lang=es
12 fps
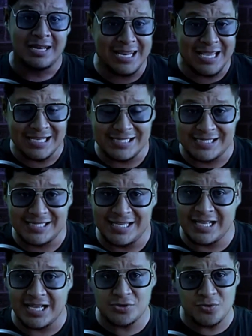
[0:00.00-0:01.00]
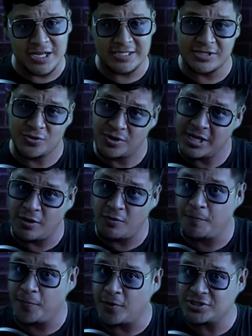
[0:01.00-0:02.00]
¿Necesitas una asesoría en
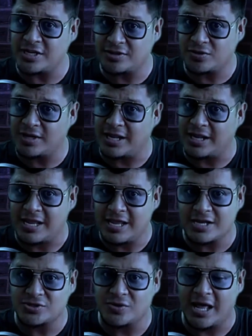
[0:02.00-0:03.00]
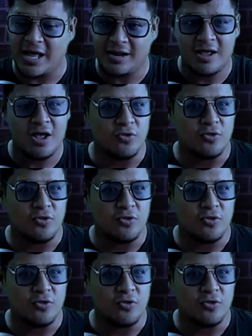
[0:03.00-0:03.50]
un proyecto de energía solar?